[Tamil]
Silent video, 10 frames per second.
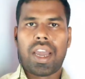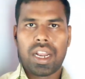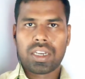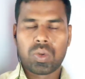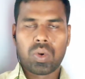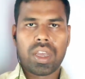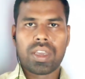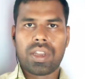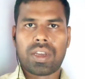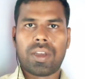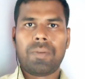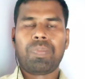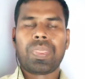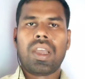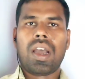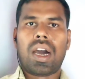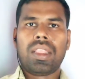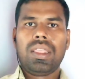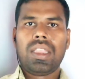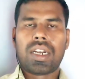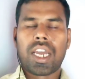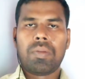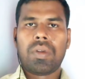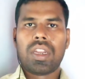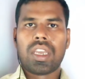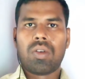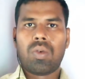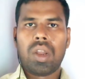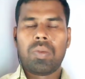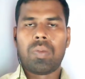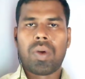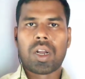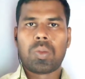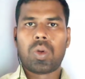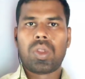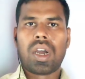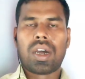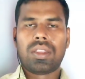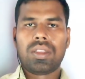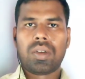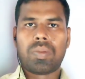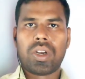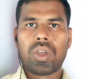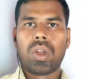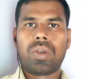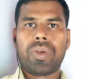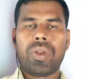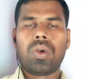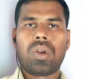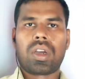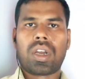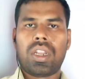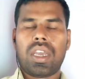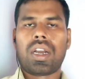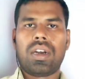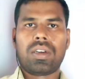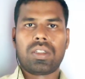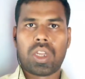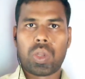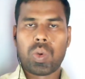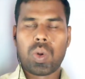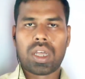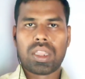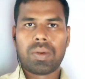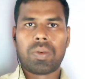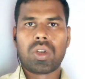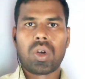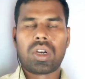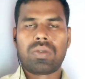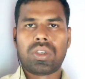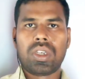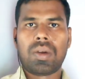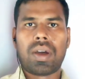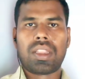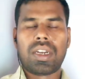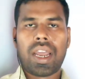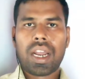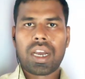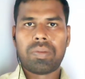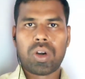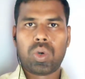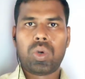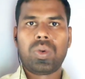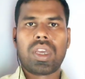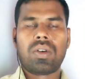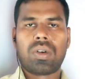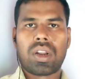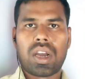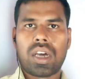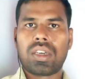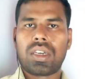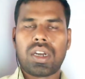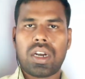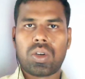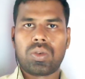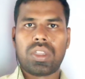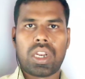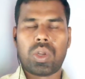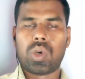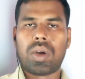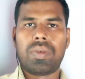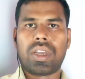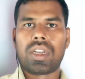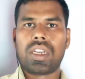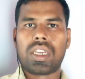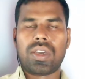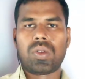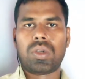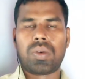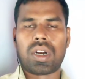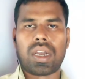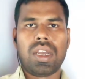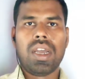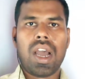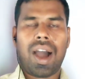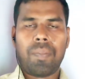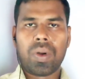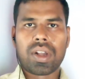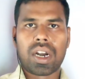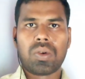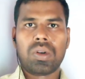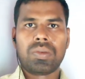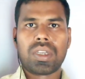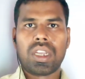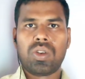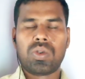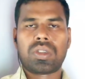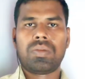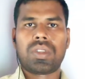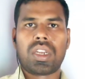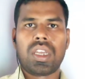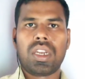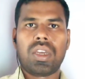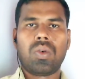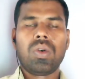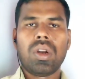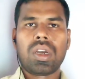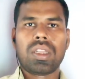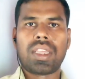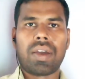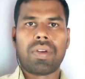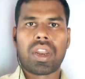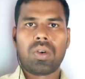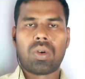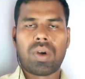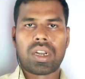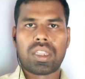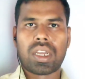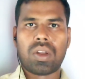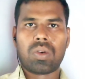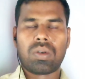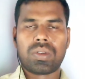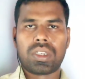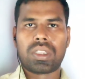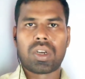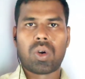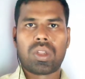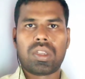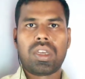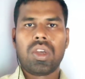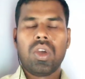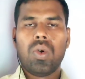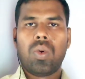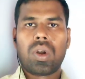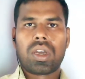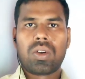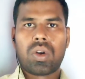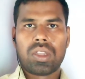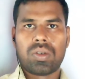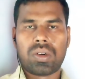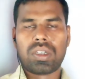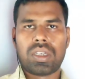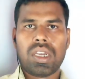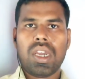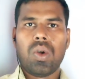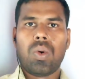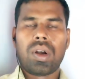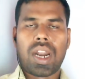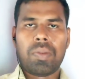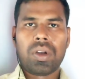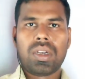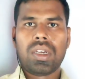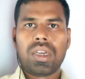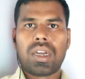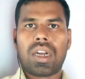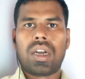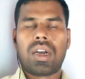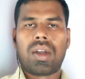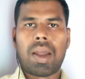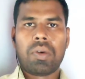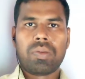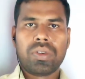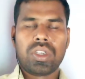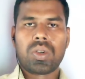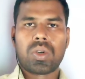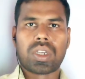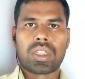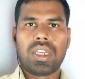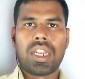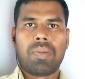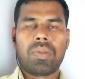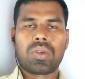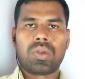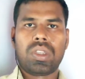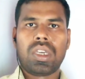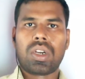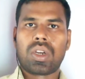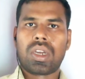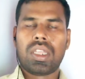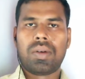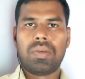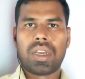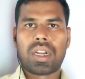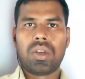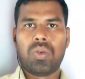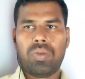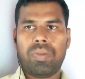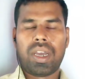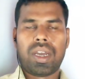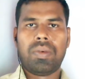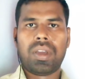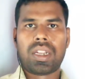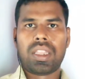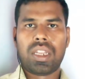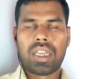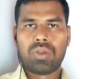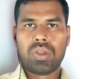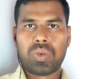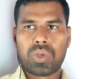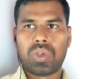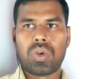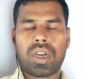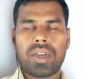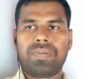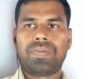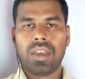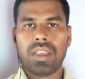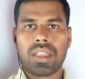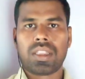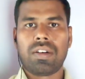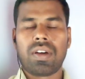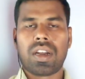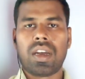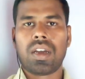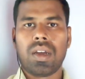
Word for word: டயலாக்ஸ் உள்ளே இருக்குது அந்த டைமில் நீங்கள் உள்ளே போய் பார்க்கும்போது அந்த பர்டிகுலர் வீடியோ உங்களுக்கு ஏன் கண்ணுக்கு தெரியும் அந்த பர்டிகுலர் விஷயம் அந்த டைலாக் மட்டும் ஏன் உங்கள் காதுக்கு கண்ணுக்கும் தெரியணும் அப்படிங்கிறத நீங்கள் யோசிச்சு பாருங்கள் அப்போ கடவுளும் சரி யூனிவர்ஸும் சரி நீ உங்களுக்கு தேவையான ஒரு வார்த்தைகளை உங்களுக்கு விஷயத்தை கொண்டு வந்து உங்களுக்கு கொண்டு வந்து கொடுக்குது ஒன் நமக்கு நமக்கு மிஞ்சின ஒரு சக்தி நம்ம சுற்றி இருக்குது அப்படிங்கறத உண்மை அப்படிங்கிறத நீங்கள் வந்து புரிஞ்சுக்கோங்க இதை தவிர